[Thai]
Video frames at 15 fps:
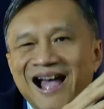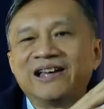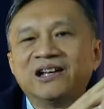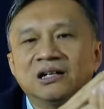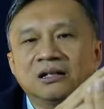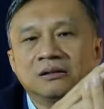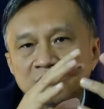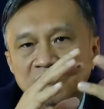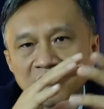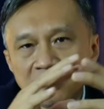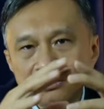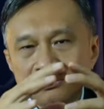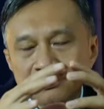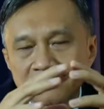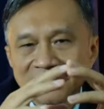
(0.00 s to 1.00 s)
ยหนึ่งซึ่ง
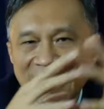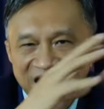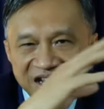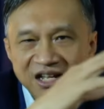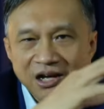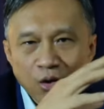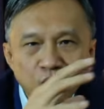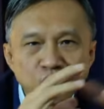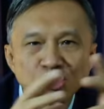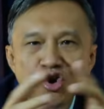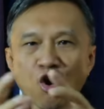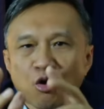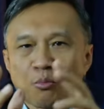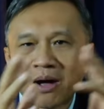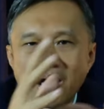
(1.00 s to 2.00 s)
สายนี้เขาก็จะอ
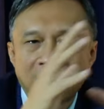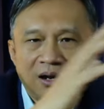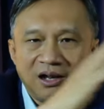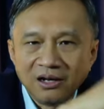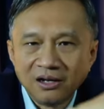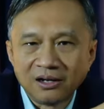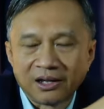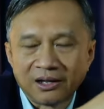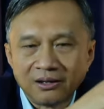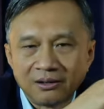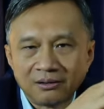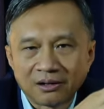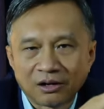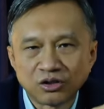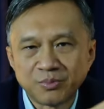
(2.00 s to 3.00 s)
อกมาเรื่อ
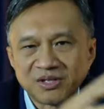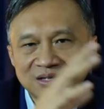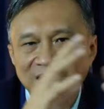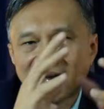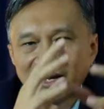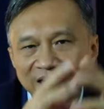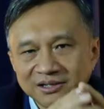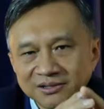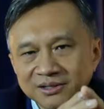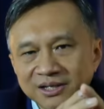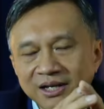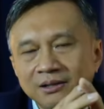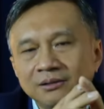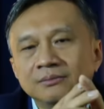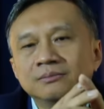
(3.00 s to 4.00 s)
ยๆเขาจะมีสายเลส
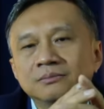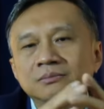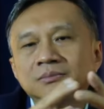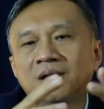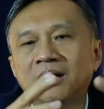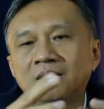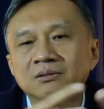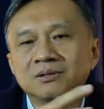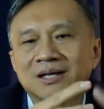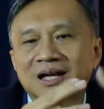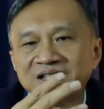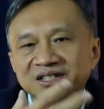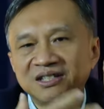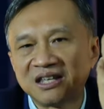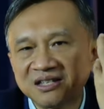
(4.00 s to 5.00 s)
ซิ่งนะสาย
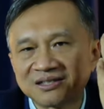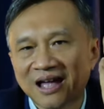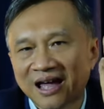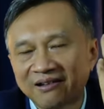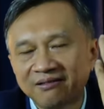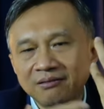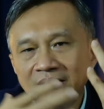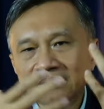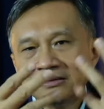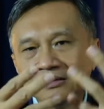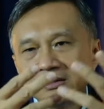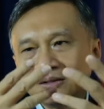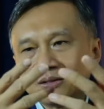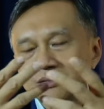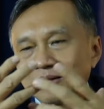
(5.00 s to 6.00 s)
สีสัน
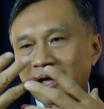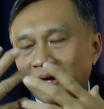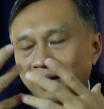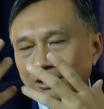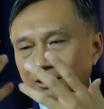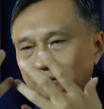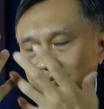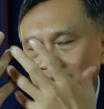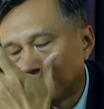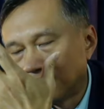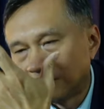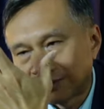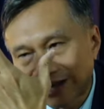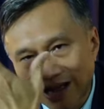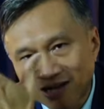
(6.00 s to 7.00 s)
สาย
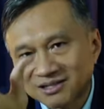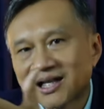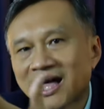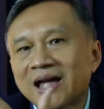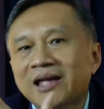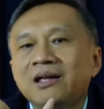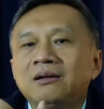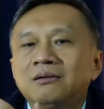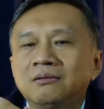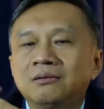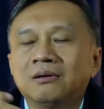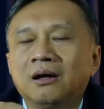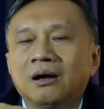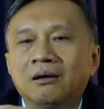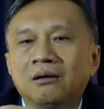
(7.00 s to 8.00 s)
ด์กไซส์
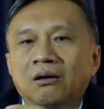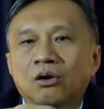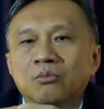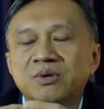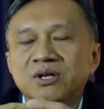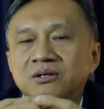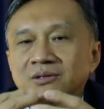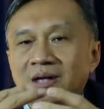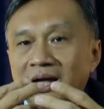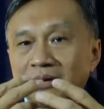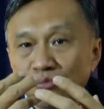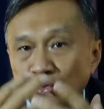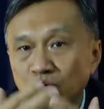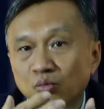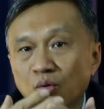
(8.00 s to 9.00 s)
นะแล้วก็มีสาย
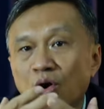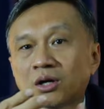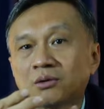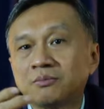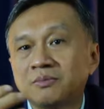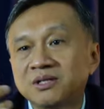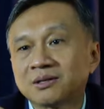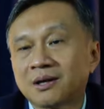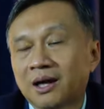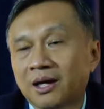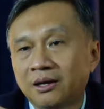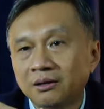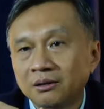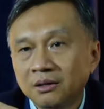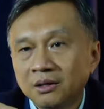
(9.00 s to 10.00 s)
มูนวอชมีสาย
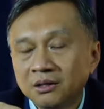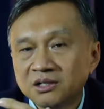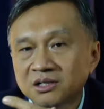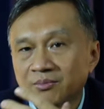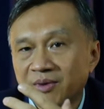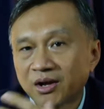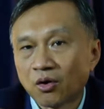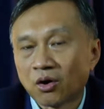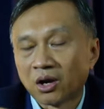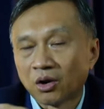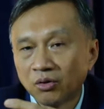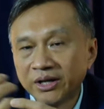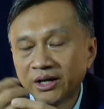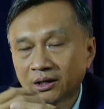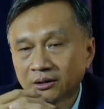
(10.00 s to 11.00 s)
ที่สมัยก่อนเรา
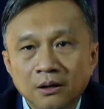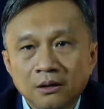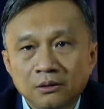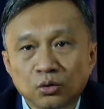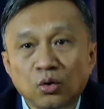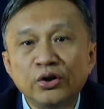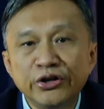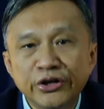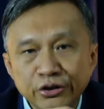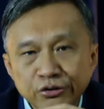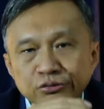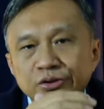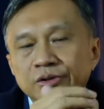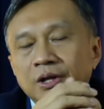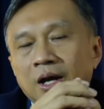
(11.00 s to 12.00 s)
เรียกตัวรีดิว
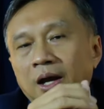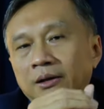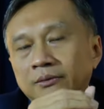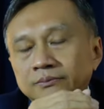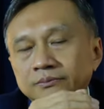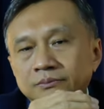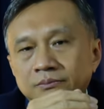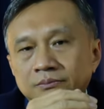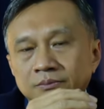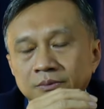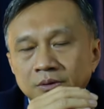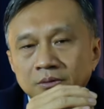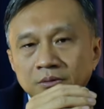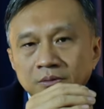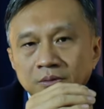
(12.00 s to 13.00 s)
ส์นะ
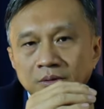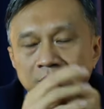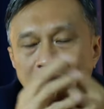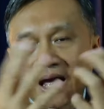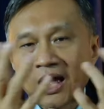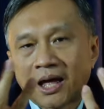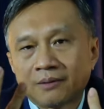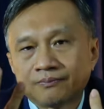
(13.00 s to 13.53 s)
แต่